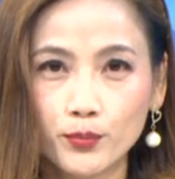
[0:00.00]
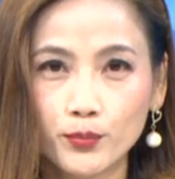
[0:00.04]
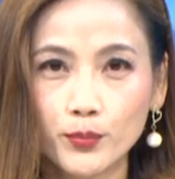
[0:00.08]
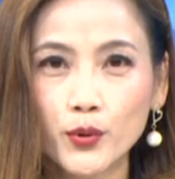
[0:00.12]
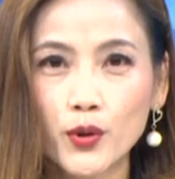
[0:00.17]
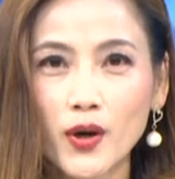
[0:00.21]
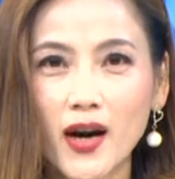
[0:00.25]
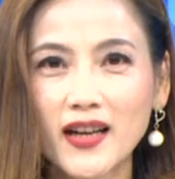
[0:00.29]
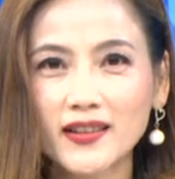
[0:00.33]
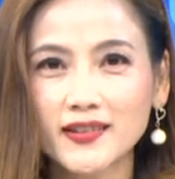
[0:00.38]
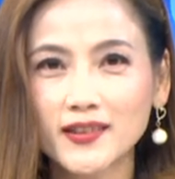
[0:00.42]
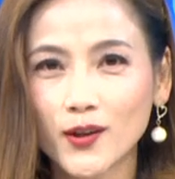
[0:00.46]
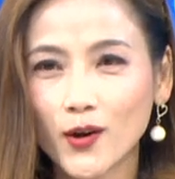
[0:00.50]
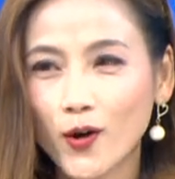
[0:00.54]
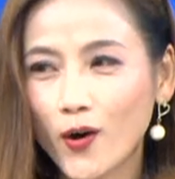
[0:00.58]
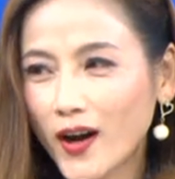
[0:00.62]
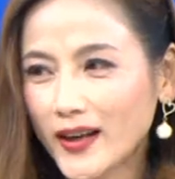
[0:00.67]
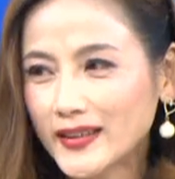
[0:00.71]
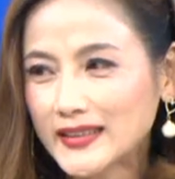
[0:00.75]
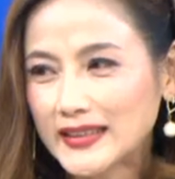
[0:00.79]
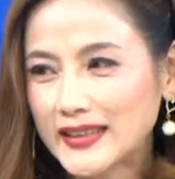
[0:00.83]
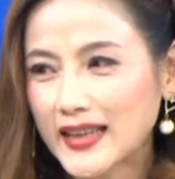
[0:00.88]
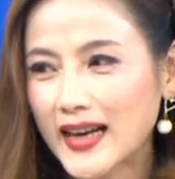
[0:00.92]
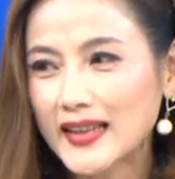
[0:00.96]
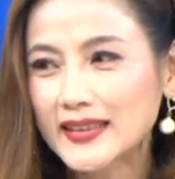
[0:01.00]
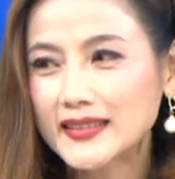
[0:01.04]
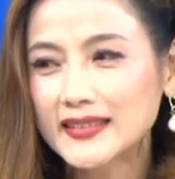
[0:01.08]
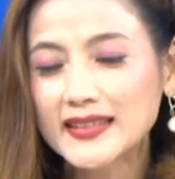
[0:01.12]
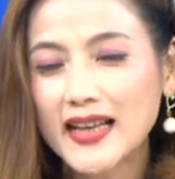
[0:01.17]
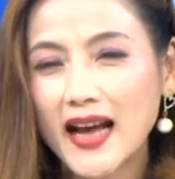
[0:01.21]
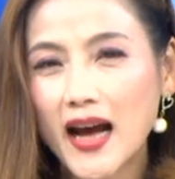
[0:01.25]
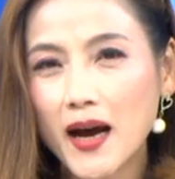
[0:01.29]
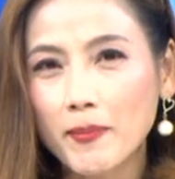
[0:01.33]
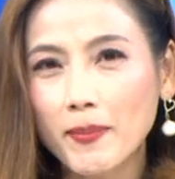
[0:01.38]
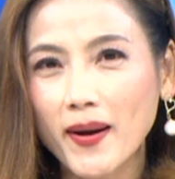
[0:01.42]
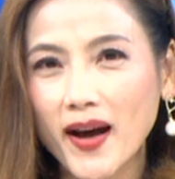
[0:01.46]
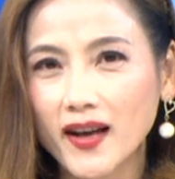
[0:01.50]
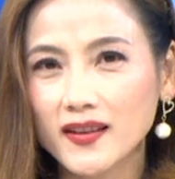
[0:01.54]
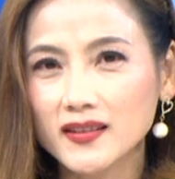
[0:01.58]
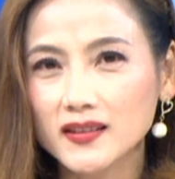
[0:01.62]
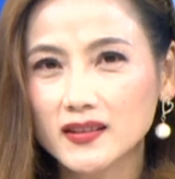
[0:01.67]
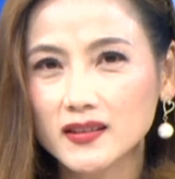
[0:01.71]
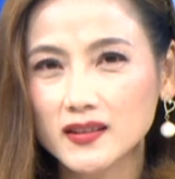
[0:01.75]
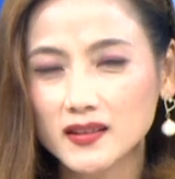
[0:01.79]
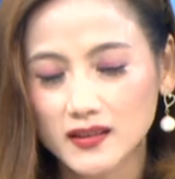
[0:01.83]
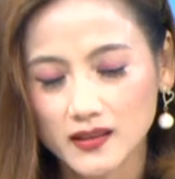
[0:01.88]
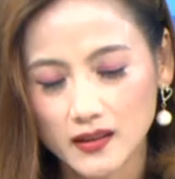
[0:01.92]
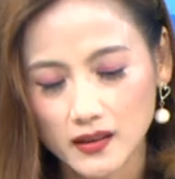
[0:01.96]
不然的话，你看大
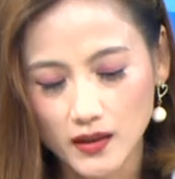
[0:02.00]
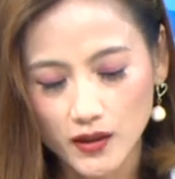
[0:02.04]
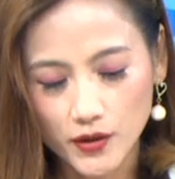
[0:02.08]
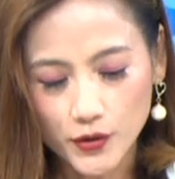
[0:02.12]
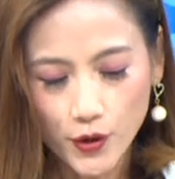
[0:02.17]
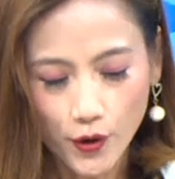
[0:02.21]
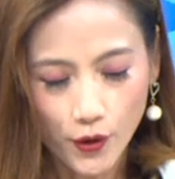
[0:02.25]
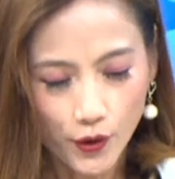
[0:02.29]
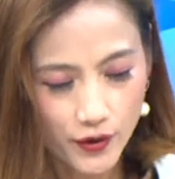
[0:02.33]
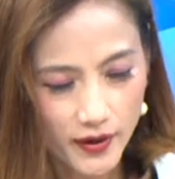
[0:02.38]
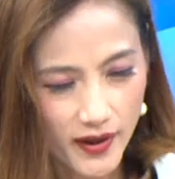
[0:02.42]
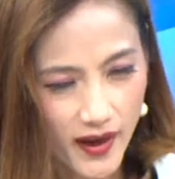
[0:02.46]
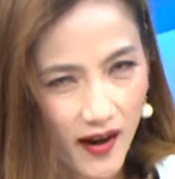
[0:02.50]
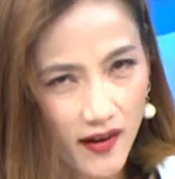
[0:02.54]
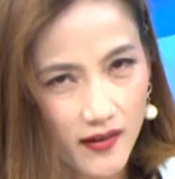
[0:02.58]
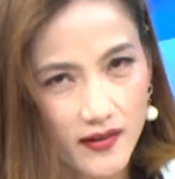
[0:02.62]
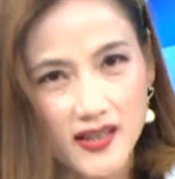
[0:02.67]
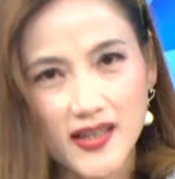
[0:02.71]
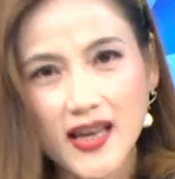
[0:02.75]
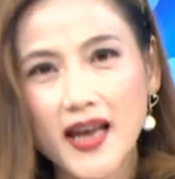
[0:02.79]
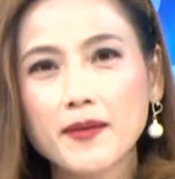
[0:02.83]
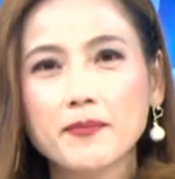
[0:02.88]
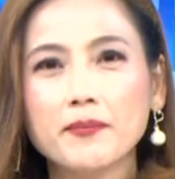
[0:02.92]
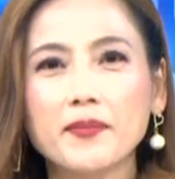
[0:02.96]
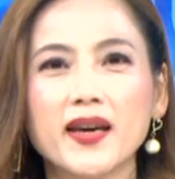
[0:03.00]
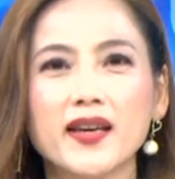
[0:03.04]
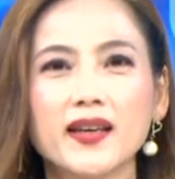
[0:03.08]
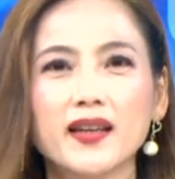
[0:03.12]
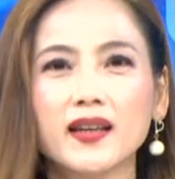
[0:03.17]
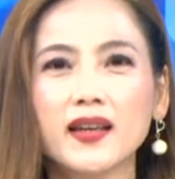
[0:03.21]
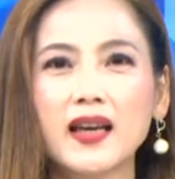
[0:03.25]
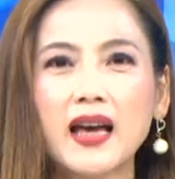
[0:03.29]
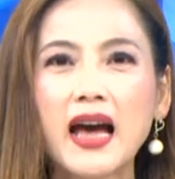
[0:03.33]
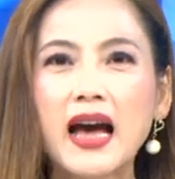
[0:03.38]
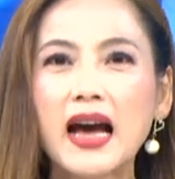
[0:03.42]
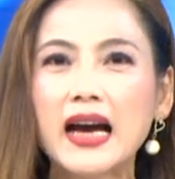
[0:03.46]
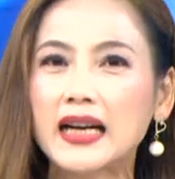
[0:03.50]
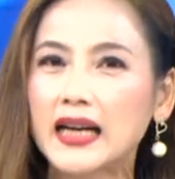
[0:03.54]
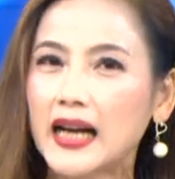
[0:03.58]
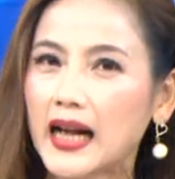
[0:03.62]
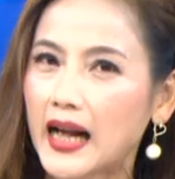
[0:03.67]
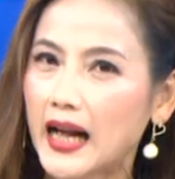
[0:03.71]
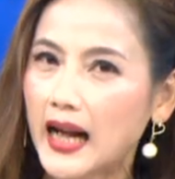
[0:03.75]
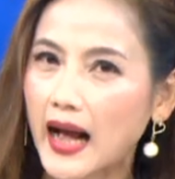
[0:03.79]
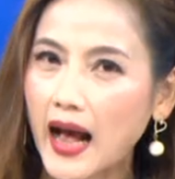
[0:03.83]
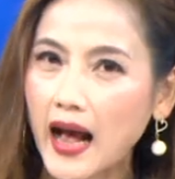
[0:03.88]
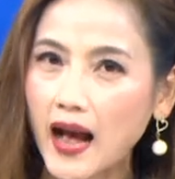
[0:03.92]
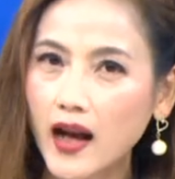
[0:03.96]
盘又要再被
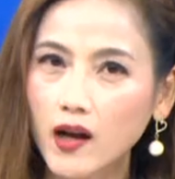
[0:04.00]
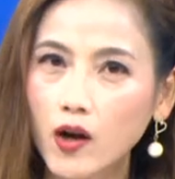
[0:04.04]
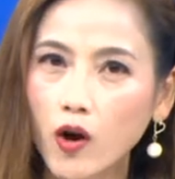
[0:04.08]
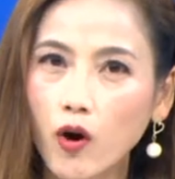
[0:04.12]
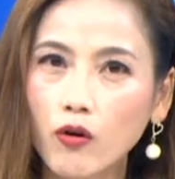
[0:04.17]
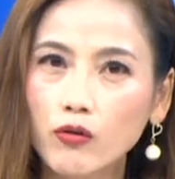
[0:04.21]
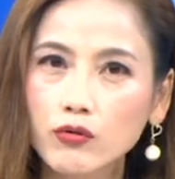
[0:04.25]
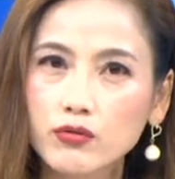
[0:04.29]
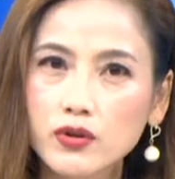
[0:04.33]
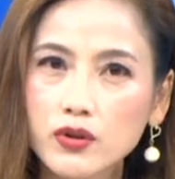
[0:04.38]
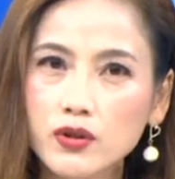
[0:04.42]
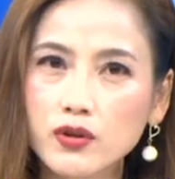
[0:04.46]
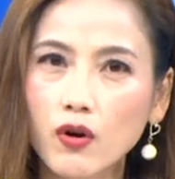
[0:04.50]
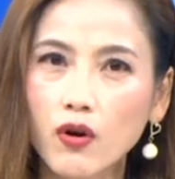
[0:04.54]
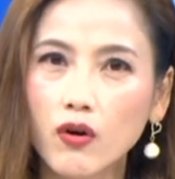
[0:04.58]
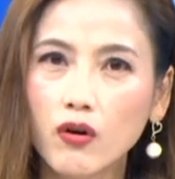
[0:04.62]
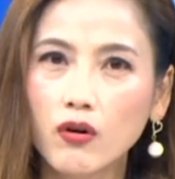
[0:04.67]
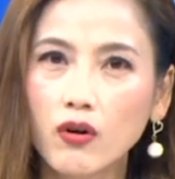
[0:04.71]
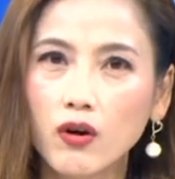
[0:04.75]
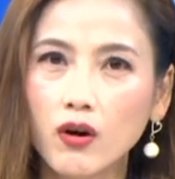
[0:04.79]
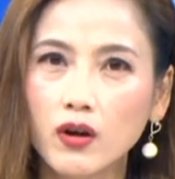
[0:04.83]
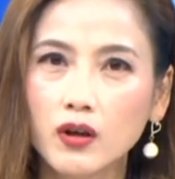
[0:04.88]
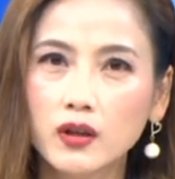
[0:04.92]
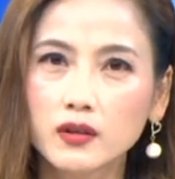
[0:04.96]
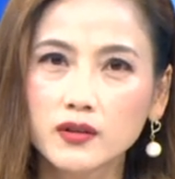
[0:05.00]
嘎空手。